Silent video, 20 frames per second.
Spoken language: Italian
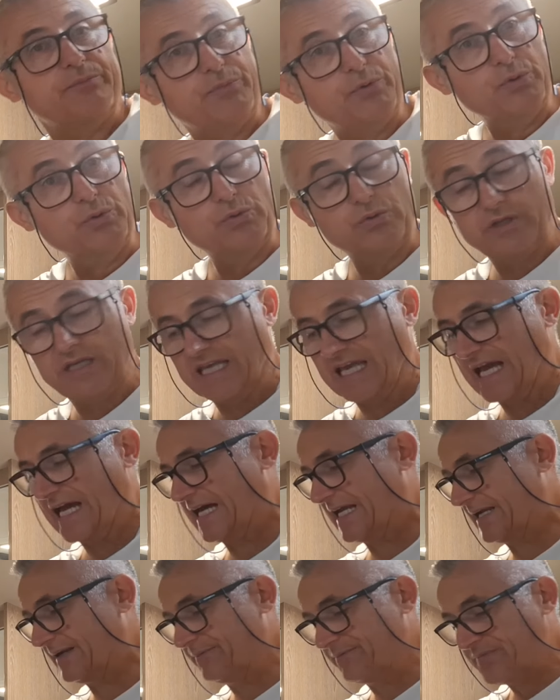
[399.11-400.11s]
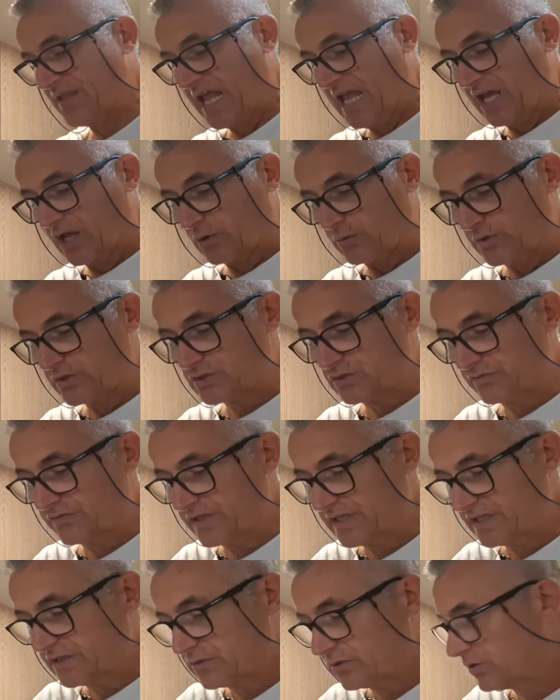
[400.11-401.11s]
più chiara. Questo
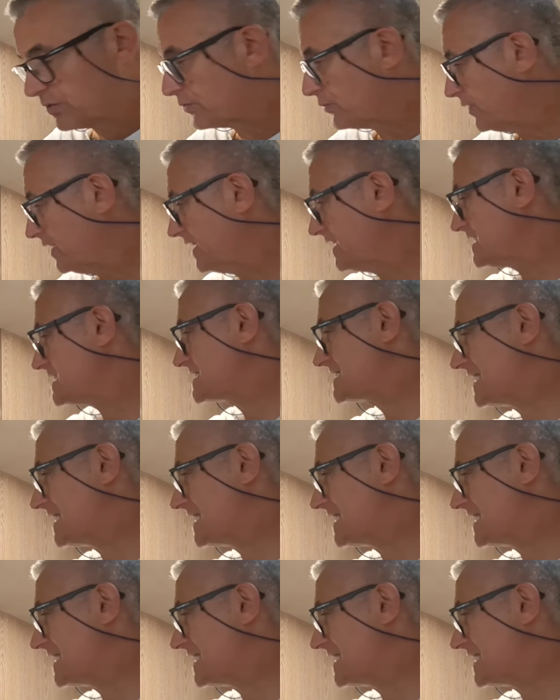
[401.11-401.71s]
veicolo qui,